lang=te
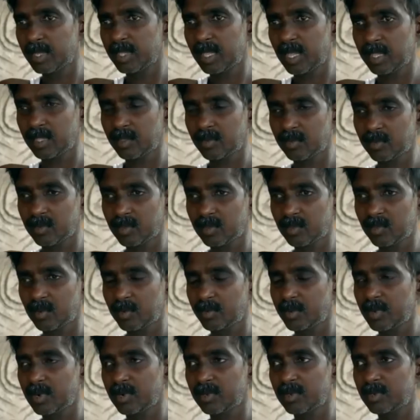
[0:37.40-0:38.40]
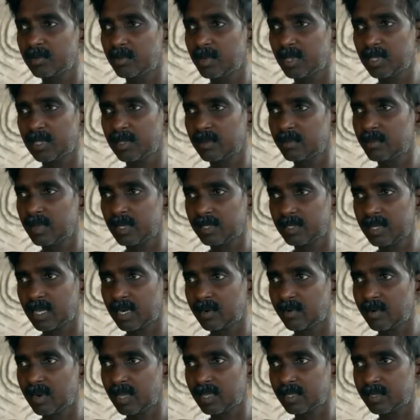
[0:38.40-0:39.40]
లేదు అందరికీ తుఫాను మొత్తం
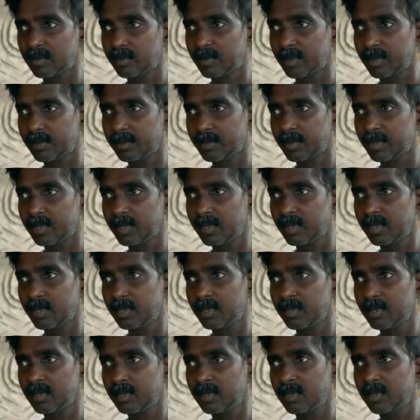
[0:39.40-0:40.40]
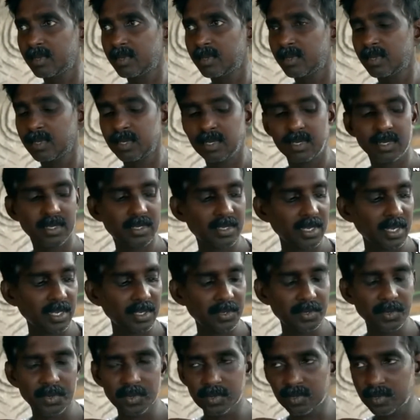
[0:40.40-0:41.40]
అసారనాశనం ఈ సెయి
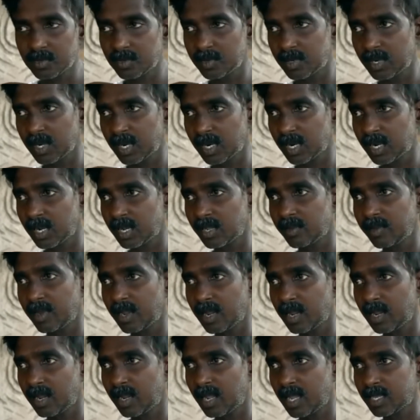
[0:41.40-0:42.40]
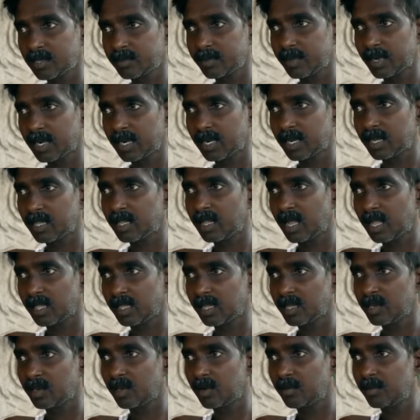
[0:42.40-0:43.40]
చూస్తుంటే ఇలాగ హాస్పిటల్కి వెళ్తే
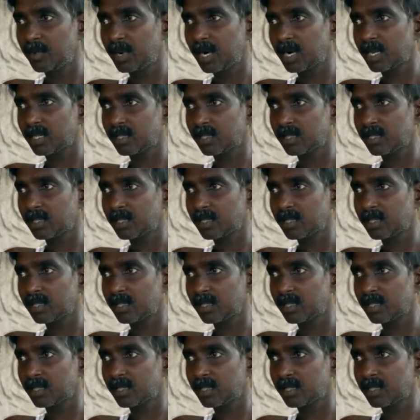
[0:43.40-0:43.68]
అన్ని డబ్బులు